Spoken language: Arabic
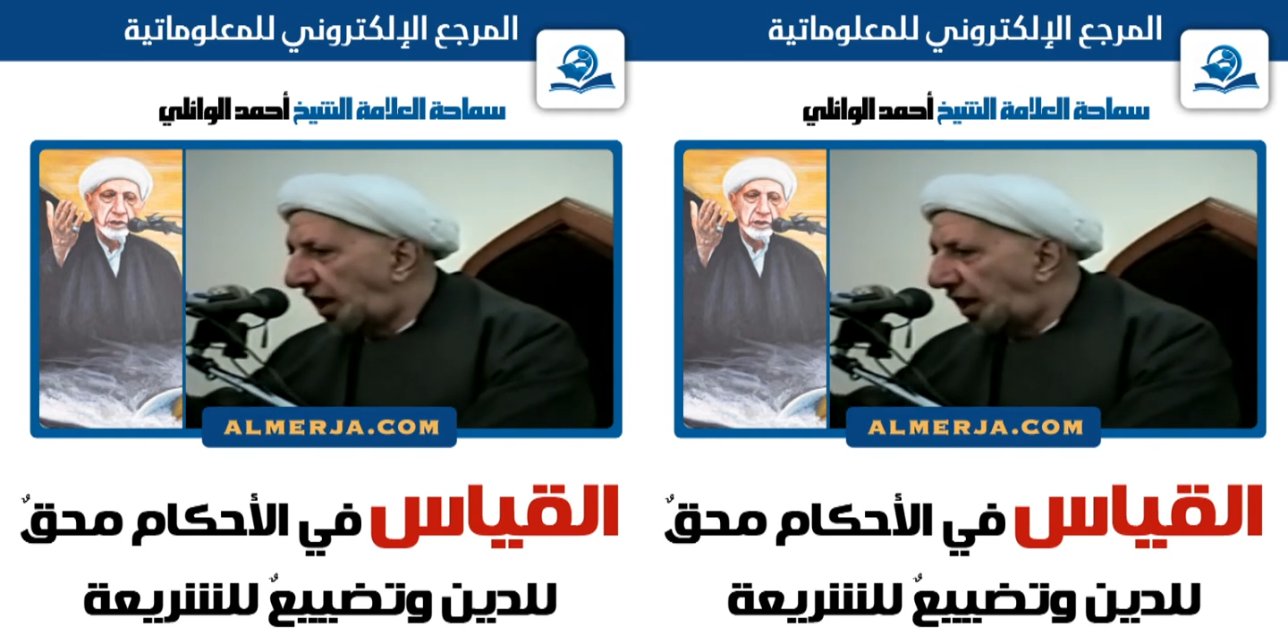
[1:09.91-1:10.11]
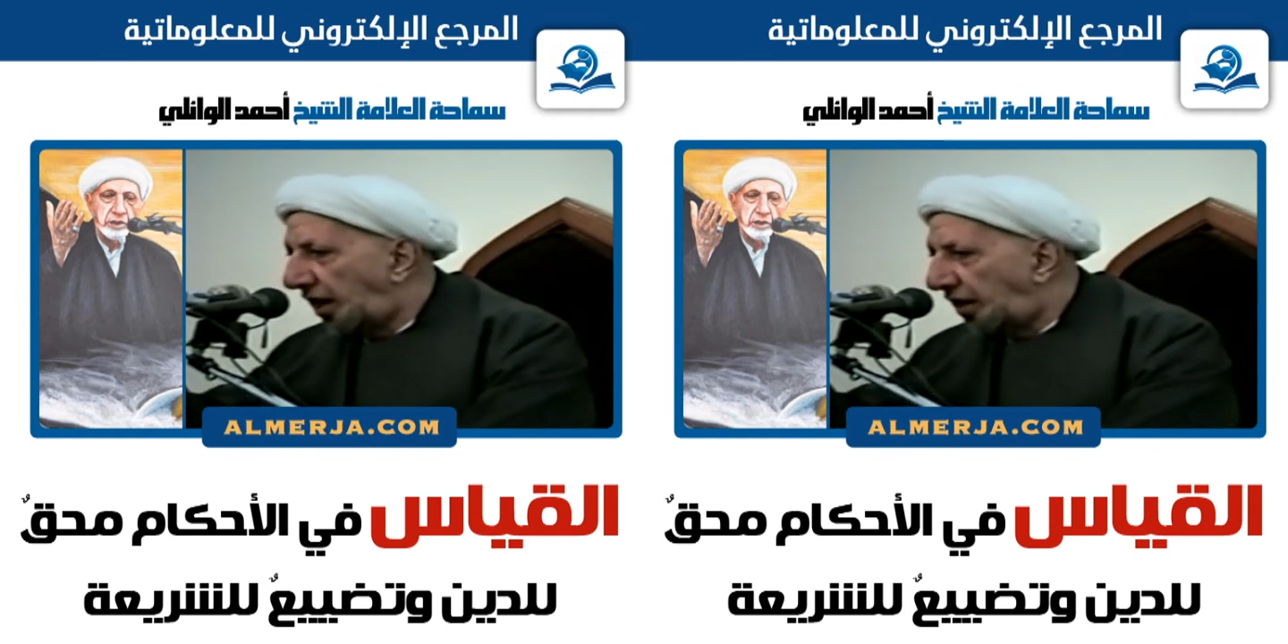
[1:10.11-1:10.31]

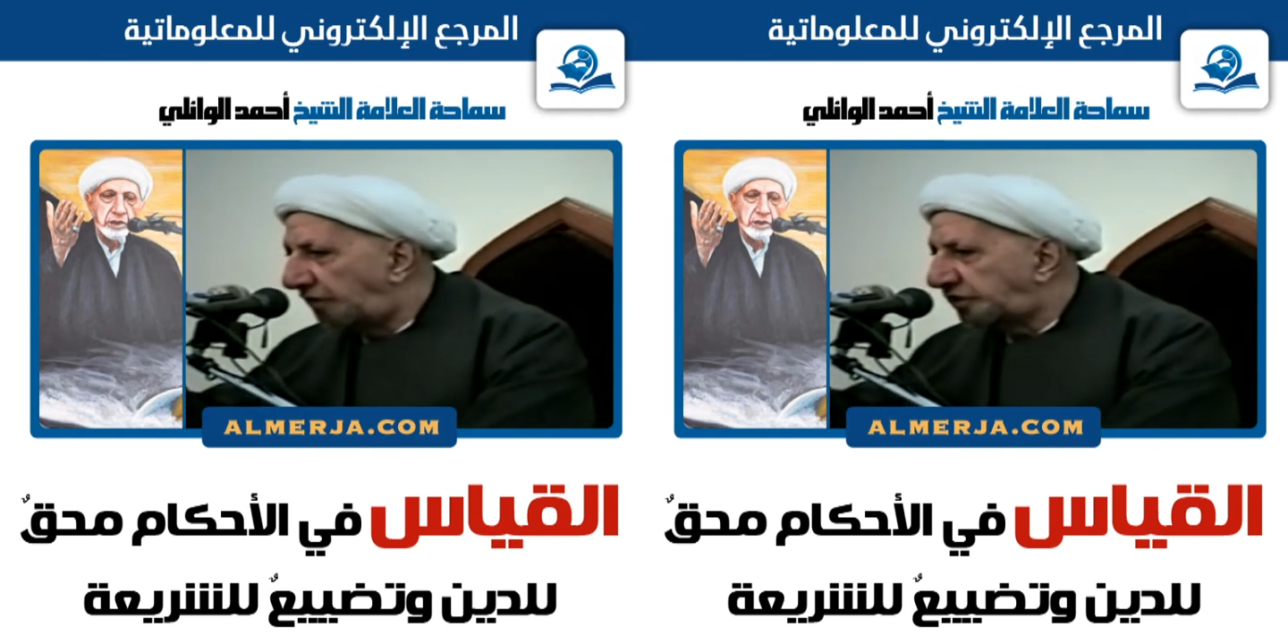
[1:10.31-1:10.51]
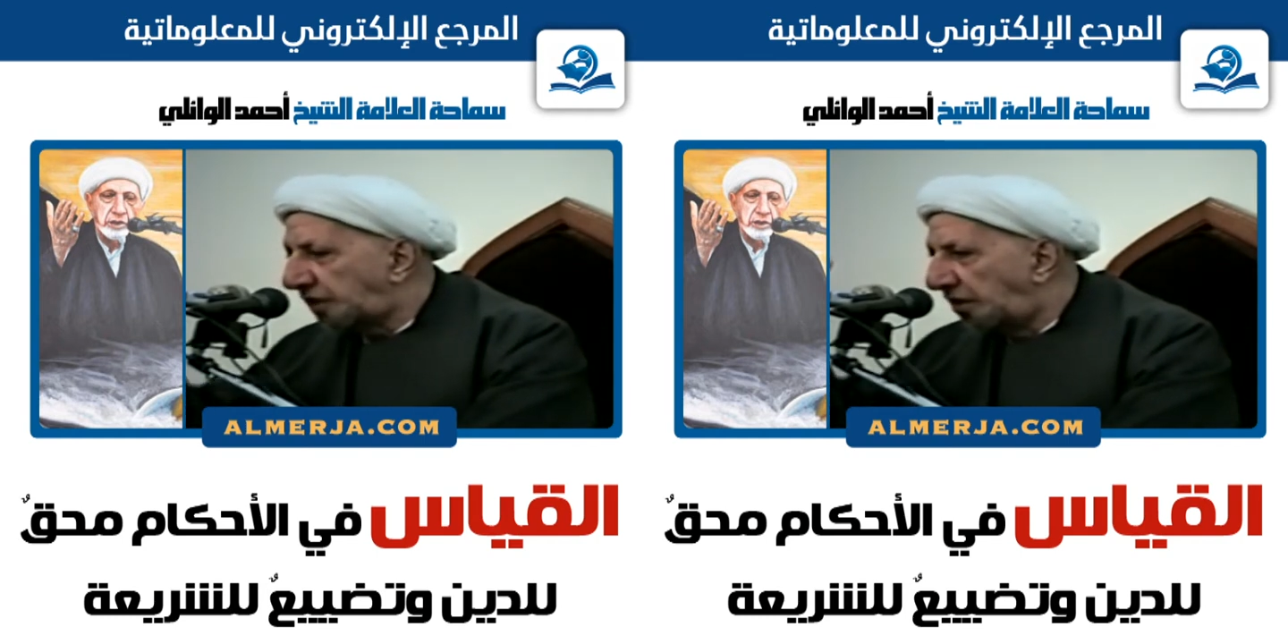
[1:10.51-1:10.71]
على
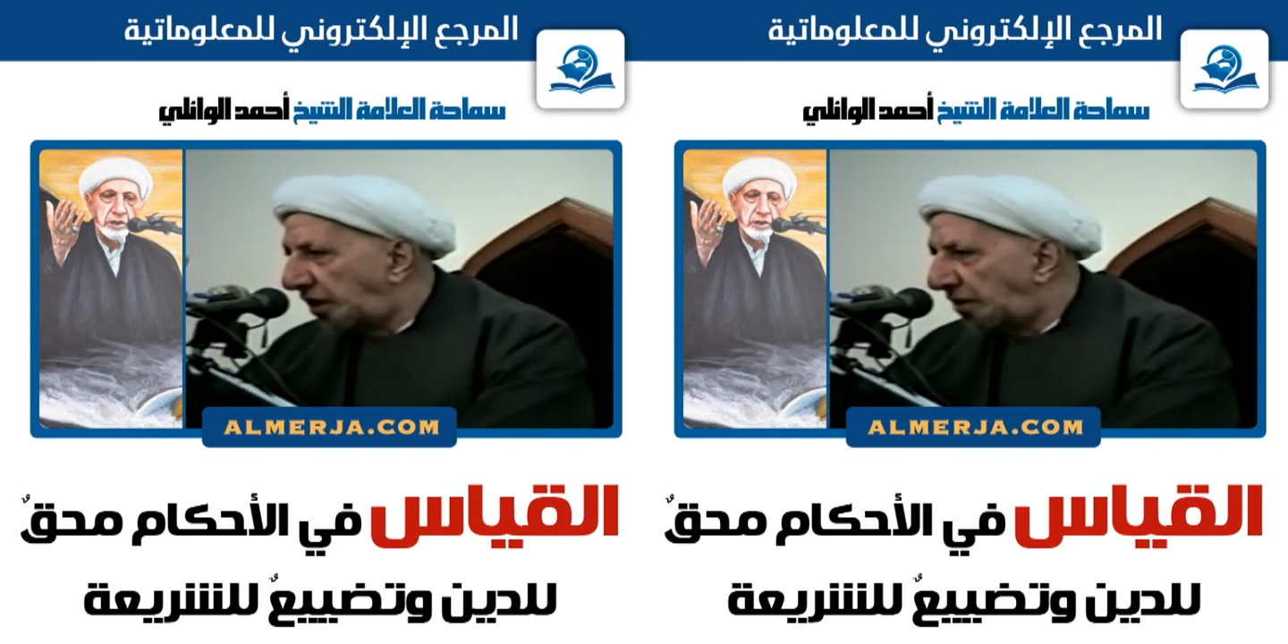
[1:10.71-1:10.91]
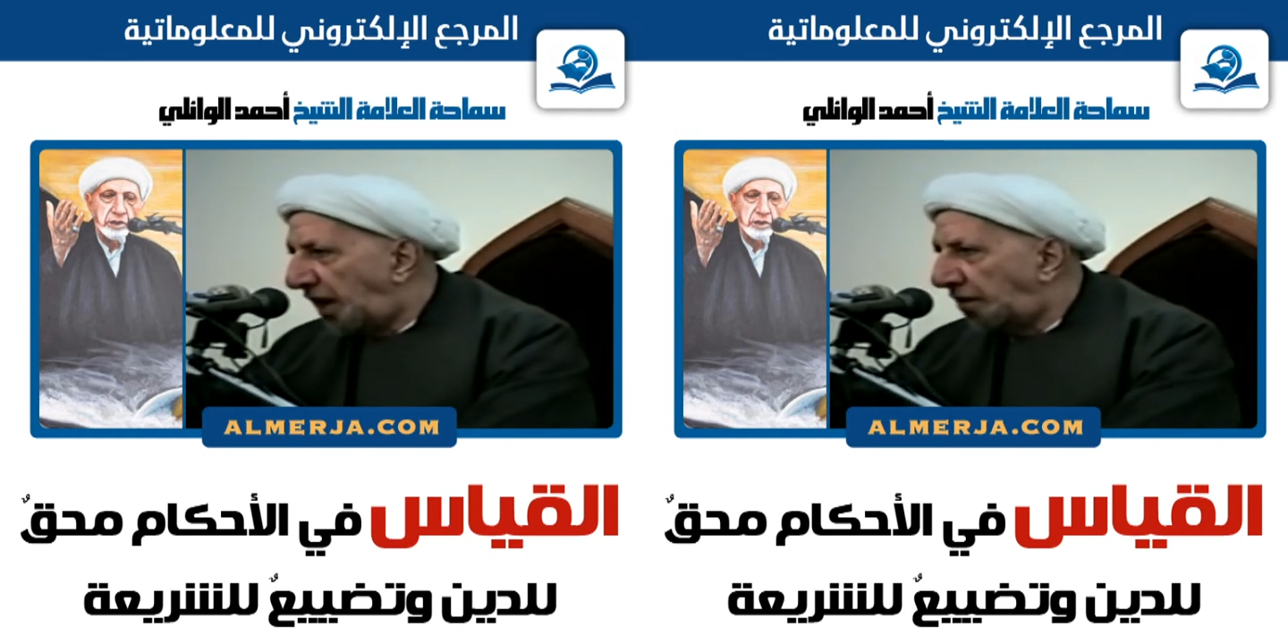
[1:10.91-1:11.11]
نفسه
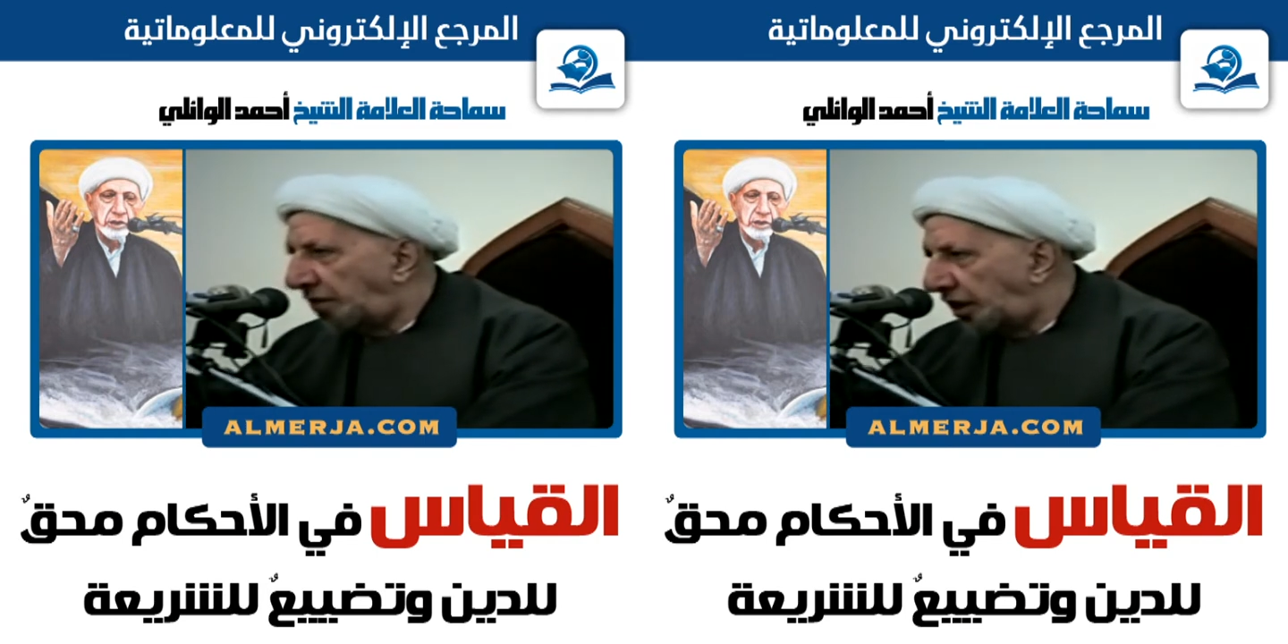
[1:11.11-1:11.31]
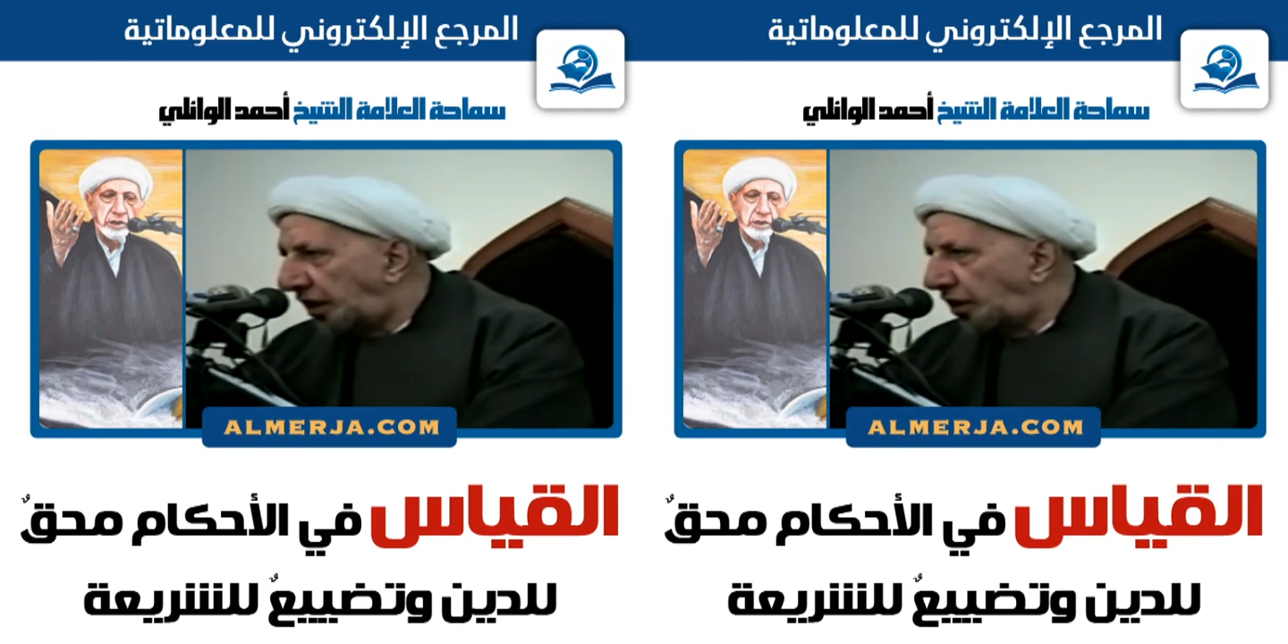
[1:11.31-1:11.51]
بالمحمل